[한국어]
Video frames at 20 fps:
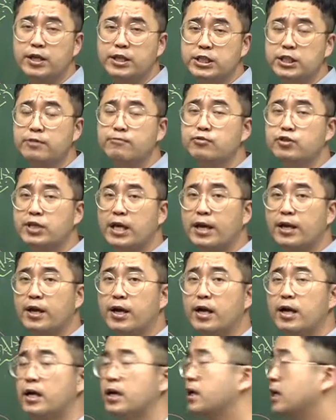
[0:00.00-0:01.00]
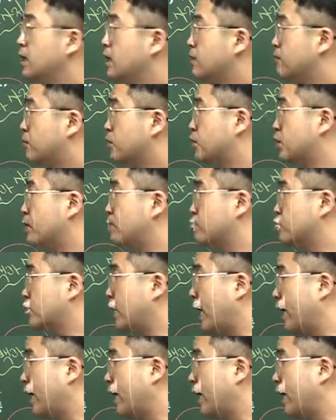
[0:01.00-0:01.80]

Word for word: 실업 문제 해결, 뭐 실업 문제